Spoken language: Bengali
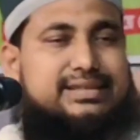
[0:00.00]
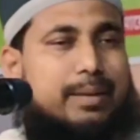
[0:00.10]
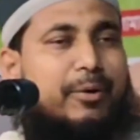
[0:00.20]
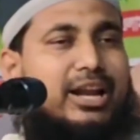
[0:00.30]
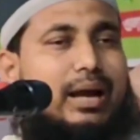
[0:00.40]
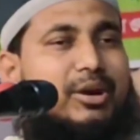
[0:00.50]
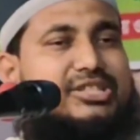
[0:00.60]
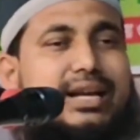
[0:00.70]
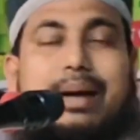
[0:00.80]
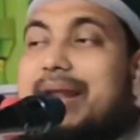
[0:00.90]
আজকে পয়লা
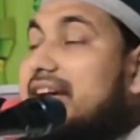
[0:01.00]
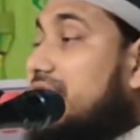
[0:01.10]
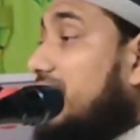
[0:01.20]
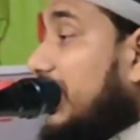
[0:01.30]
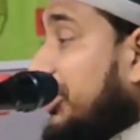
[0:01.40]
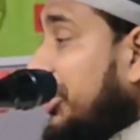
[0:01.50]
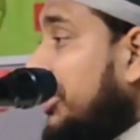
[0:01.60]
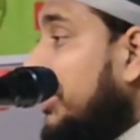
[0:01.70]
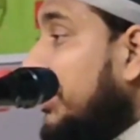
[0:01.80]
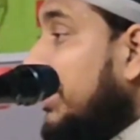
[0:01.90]
বৈশাখে আমরা কি দেখি
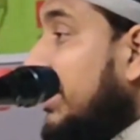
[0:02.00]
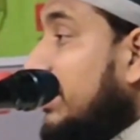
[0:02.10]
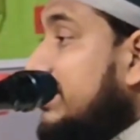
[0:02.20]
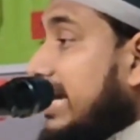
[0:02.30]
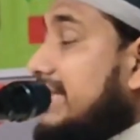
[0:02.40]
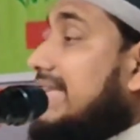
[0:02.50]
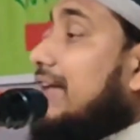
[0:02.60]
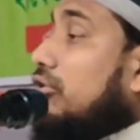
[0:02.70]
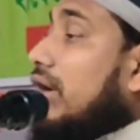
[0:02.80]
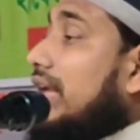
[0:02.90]
সেই
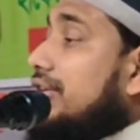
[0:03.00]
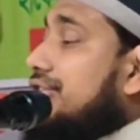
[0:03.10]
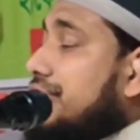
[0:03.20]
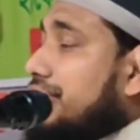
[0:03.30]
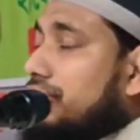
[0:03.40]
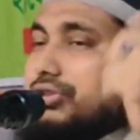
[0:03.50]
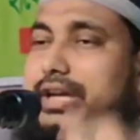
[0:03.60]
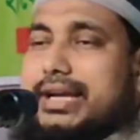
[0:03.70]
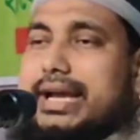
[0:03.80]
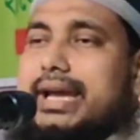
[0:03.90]
চারুকলা ইনস্টিটিউট
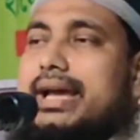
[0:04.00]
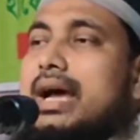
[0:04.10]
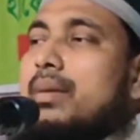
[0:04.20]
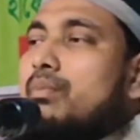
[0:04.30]
থেকে